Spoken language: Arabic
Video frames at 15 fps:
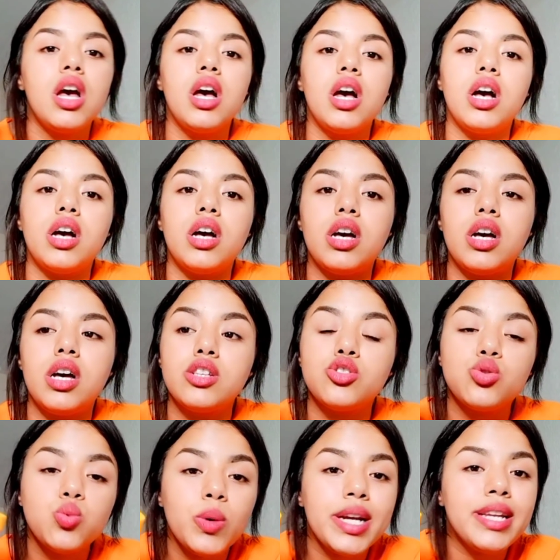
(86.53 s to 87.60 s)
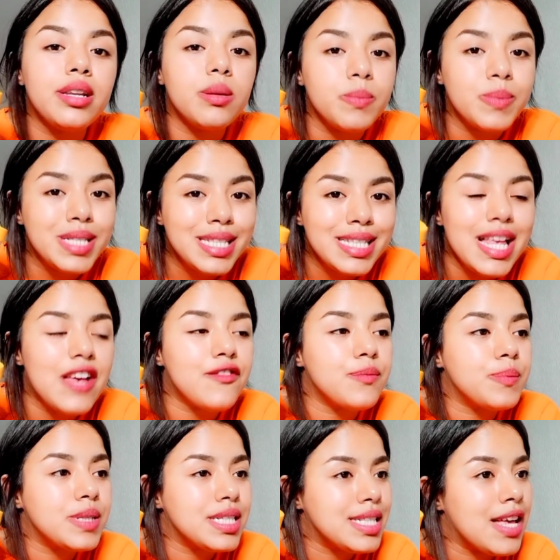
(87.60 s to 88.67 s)
آه زوين بزاف
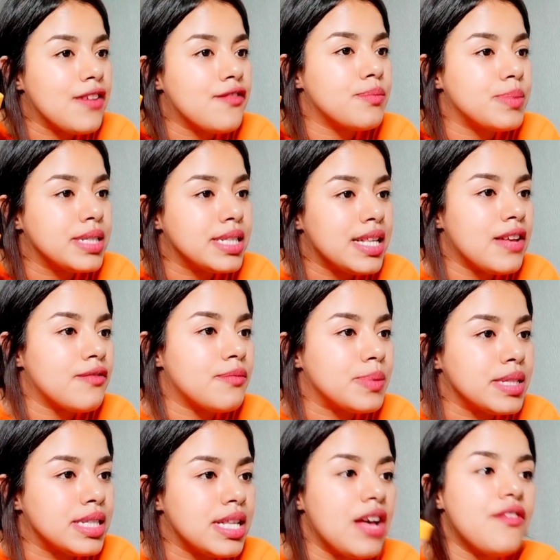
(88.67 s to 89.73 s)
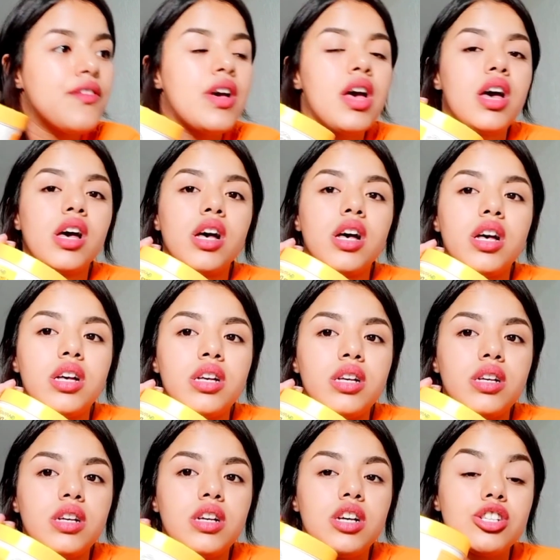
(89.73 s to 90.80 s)
بزاف بزاف بزاف
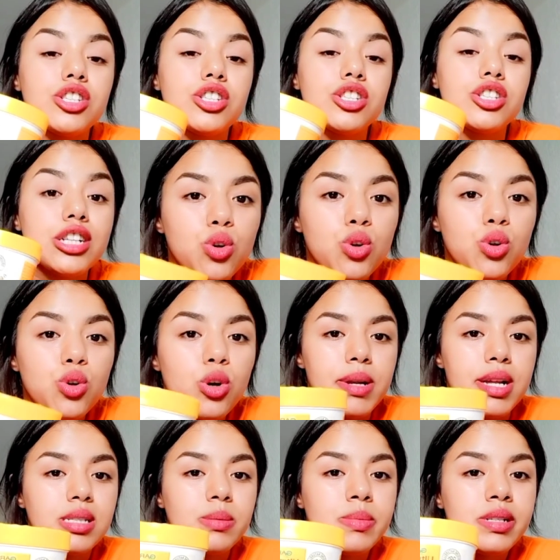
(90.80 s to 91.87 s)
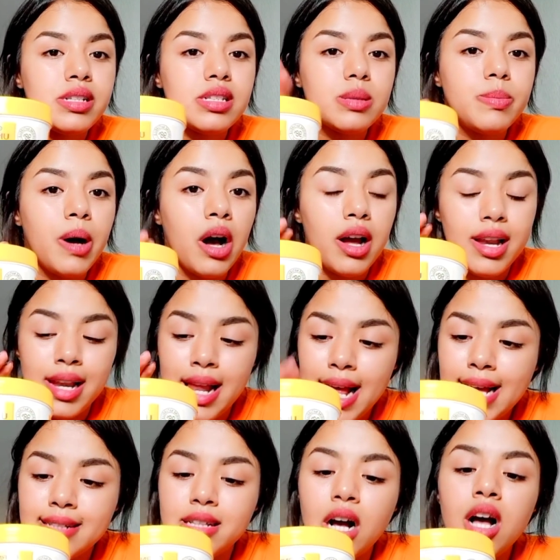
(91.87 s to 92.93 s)
آه، اش آه غادي نقول لكم البنات بالنسبه
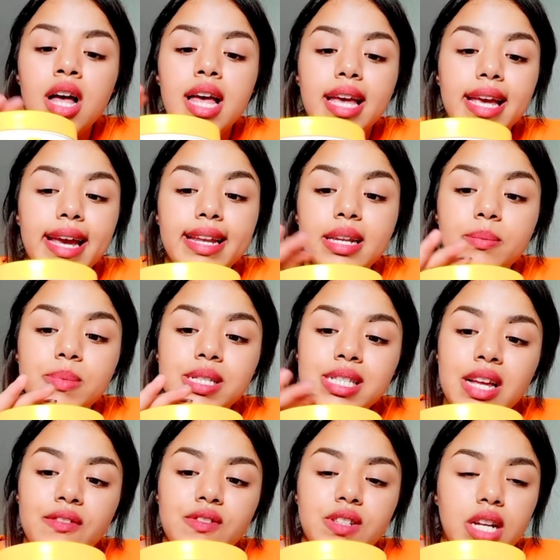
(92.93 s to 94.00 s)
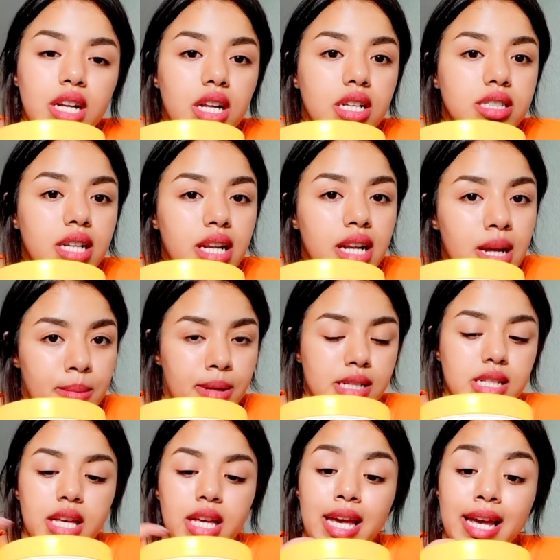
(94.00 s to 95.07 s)
لهذا كاينين بزاف ديال ديال لي
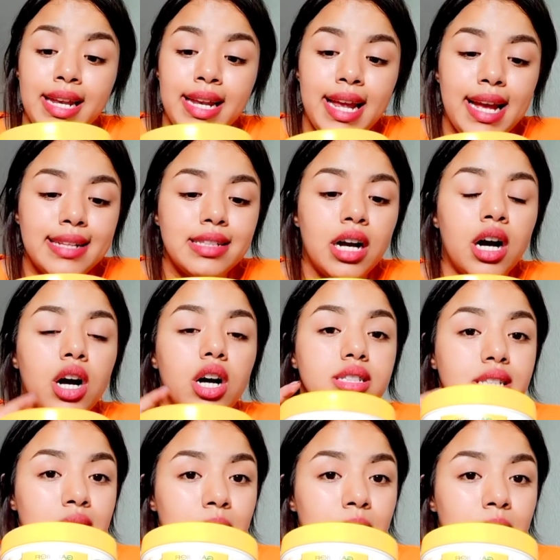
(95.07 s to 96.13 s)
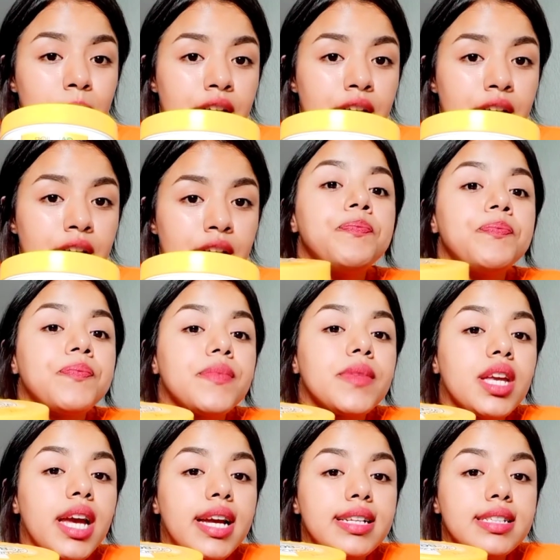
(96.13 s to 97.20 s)
ماسك كاين هذا ديال البنان
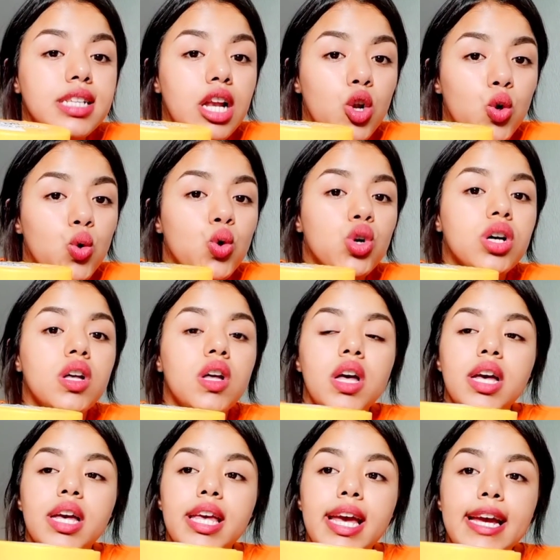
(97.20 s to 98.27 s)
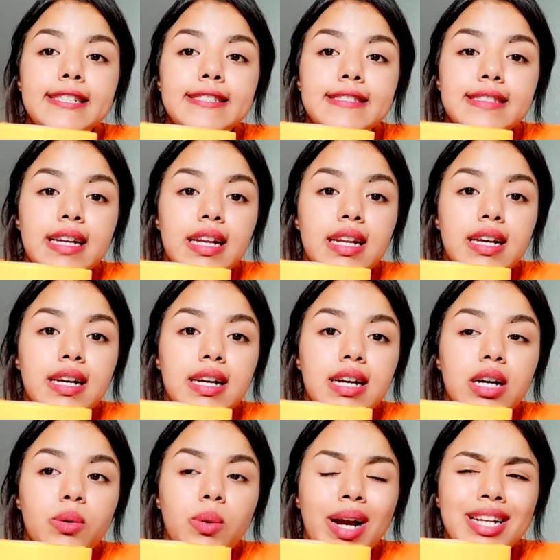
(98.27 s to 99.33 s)
كاين ديال الكوك كاين ديال آه،
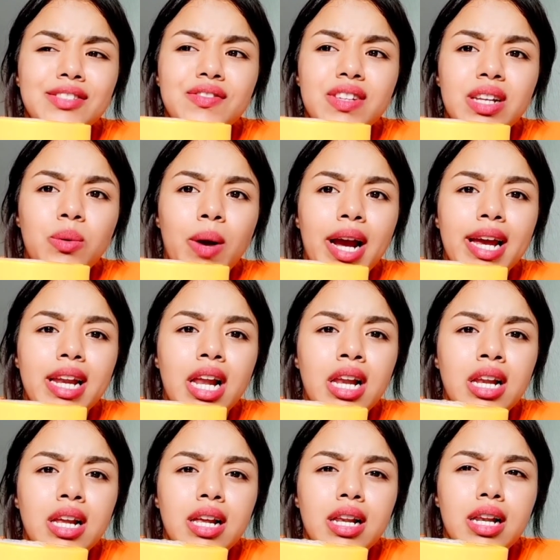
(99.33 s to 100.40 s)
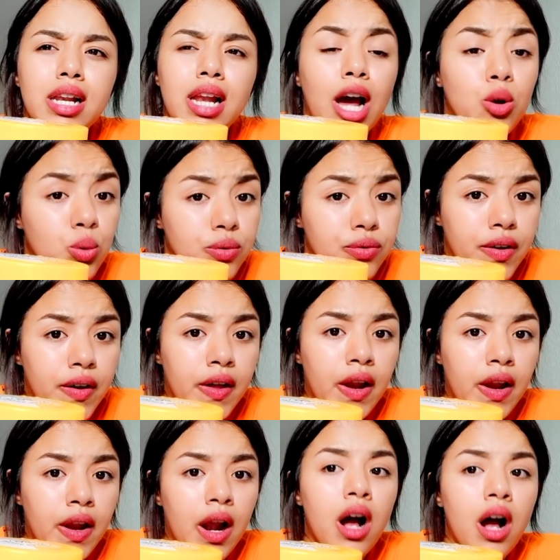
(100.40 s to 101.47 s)
واحد فيه وقيله
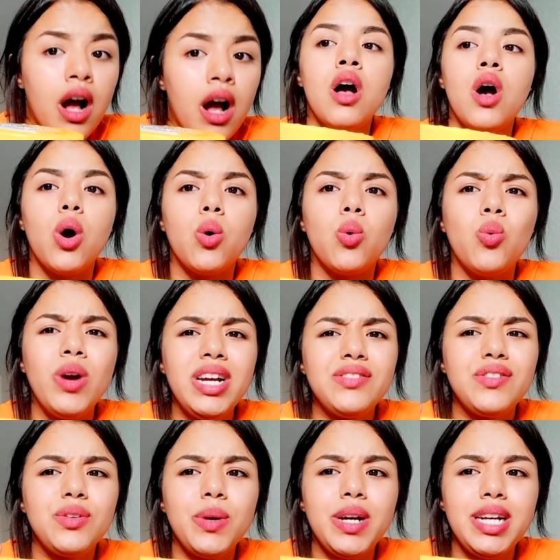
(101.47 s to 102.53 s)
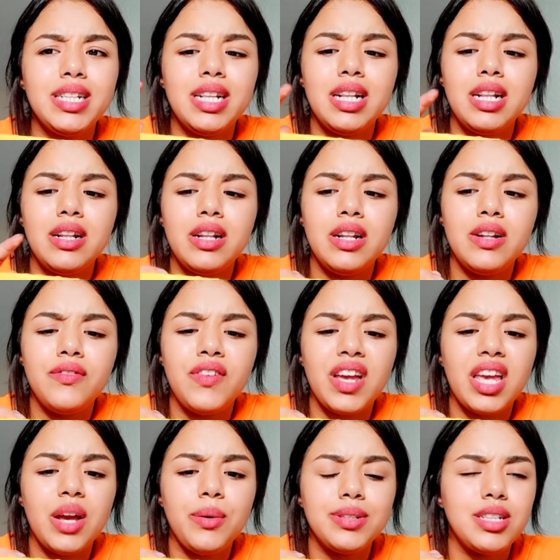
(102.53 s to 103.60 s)
الالوفيرا واحد فيه واحد الفاكهه
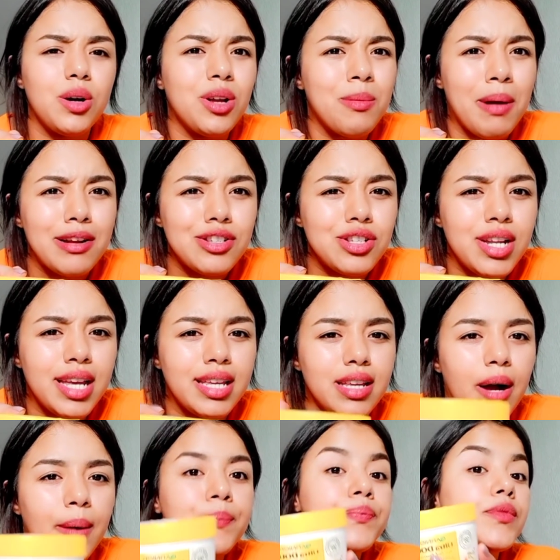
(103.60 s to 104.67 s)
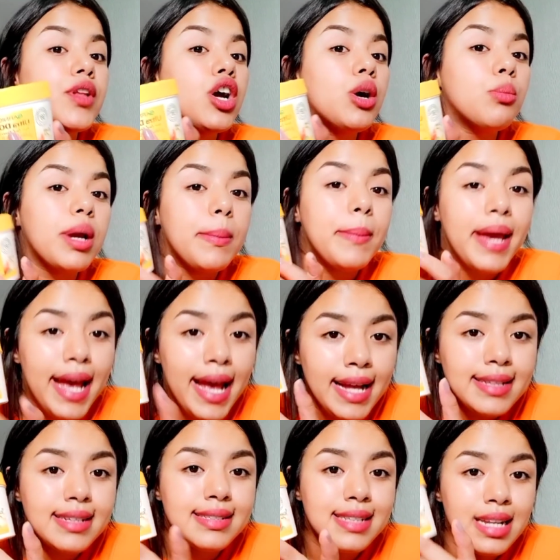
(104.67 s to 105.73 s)
واحده اخرى ما شنو هي المهم هذا
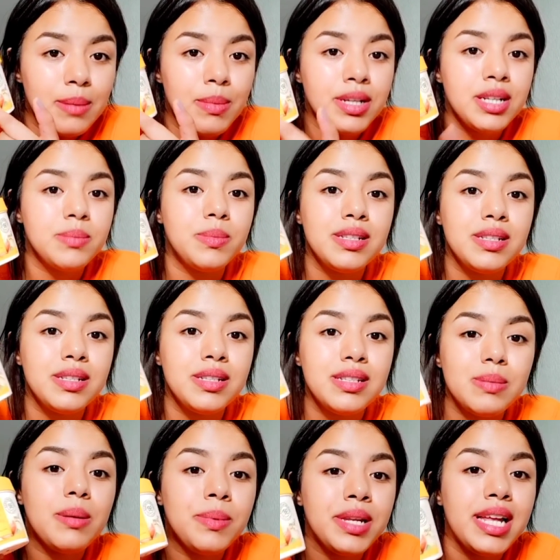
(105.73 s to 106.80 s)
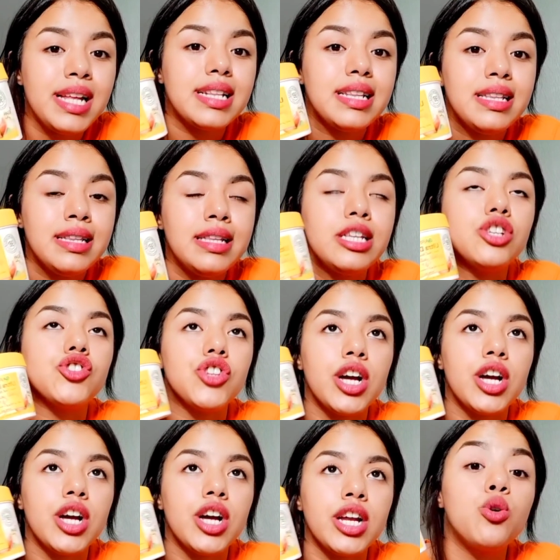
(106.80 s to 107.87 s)
ديال البنات بالنسبه للبنات اللي الشعر
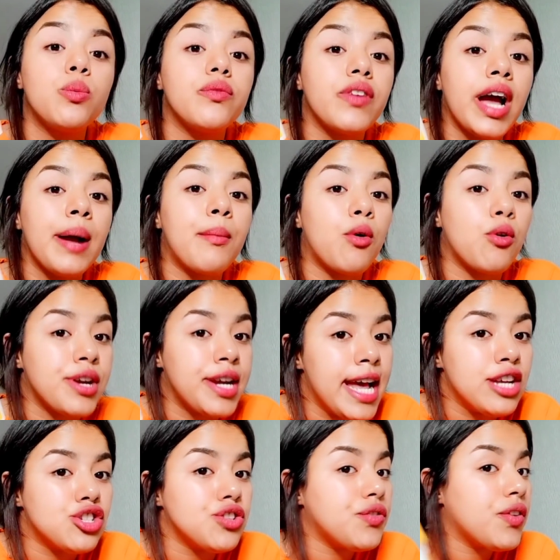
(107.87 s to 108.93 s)
ديالهم فريمون ناشف